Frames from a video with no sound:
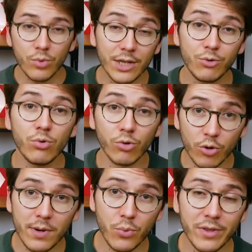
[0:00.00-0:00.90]
Une étude en
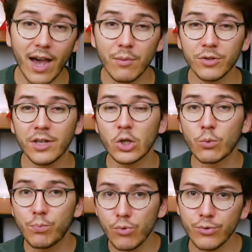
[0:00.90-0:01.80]
2008 a montré
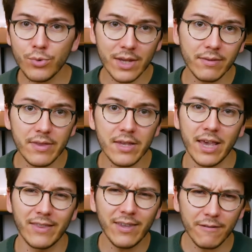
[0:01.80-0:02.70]
que plus une ethnie
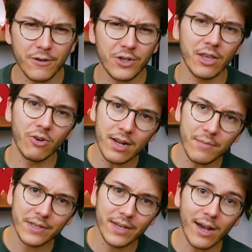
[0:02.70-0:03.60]
est affichée dans les
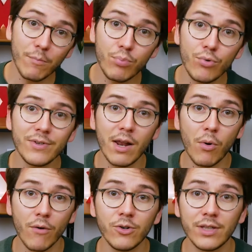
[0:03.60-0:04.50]
médias, plus elle
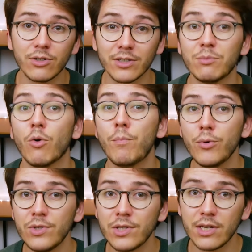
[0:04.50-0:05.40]
provoque des sentiments
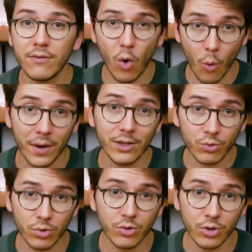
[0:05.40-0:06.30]
positifs auprès de son